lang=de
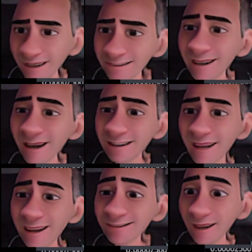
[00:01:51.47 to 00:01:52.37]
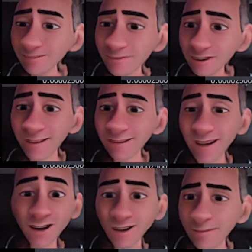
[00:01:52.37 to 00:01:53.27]
Der Gesamtbestand an
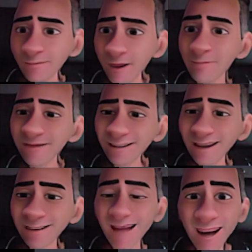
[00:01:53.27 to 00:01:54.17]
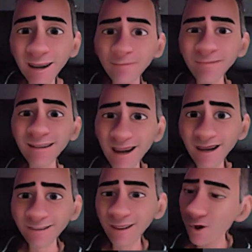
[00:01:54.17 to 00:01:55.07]
SHIB beträgt eine Billiarde.
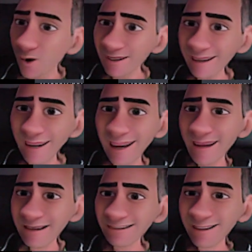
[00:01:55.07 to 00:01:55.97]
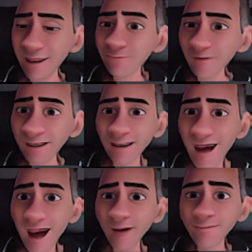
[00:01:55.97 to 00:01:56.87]
Okay, extrem viel.
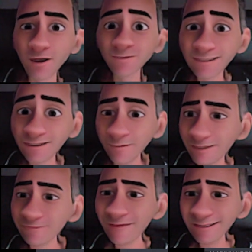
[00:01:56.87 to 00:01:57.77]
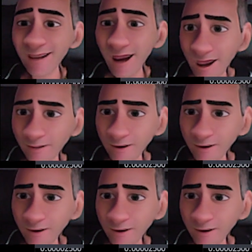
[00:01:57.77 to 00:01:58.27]
Aber, und jetzt kommt das fette Aber.